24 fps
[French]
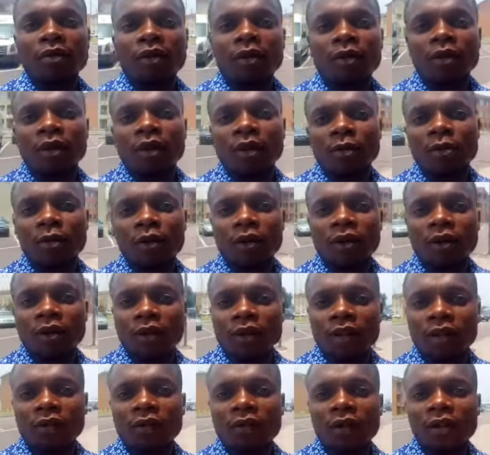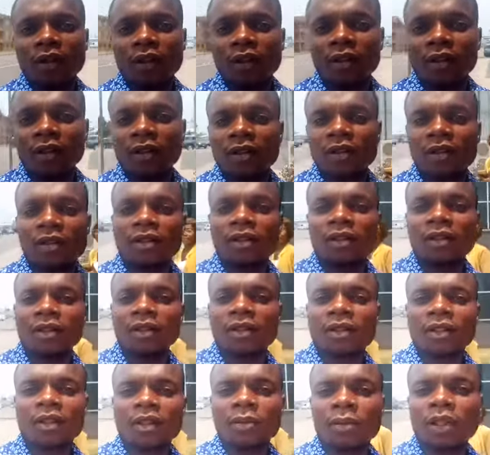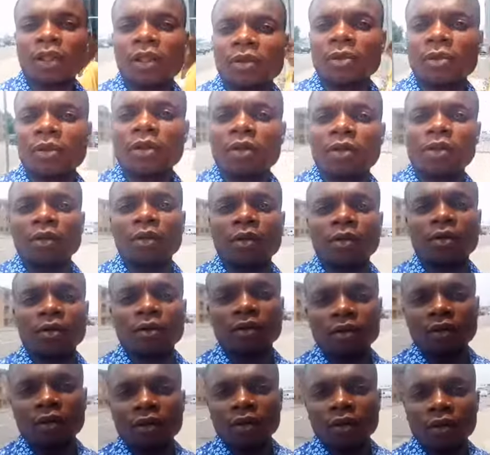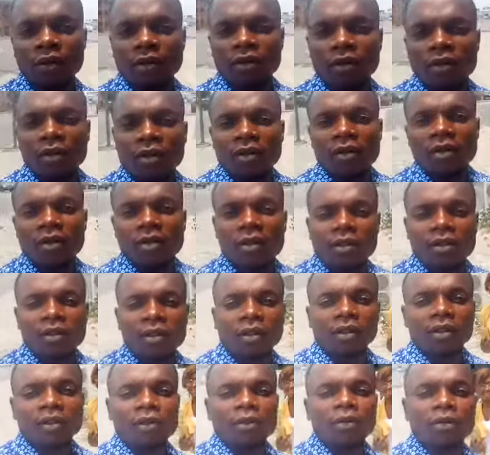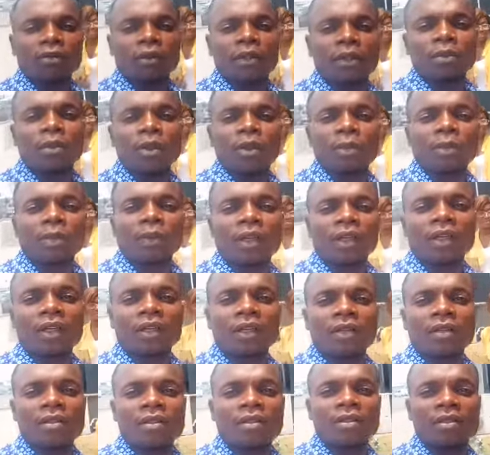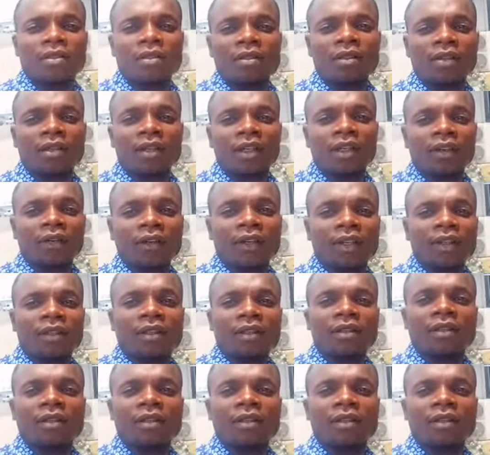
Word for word: On a bien travaillé, une très belle émission. Donc tout va bien par la grâce de avec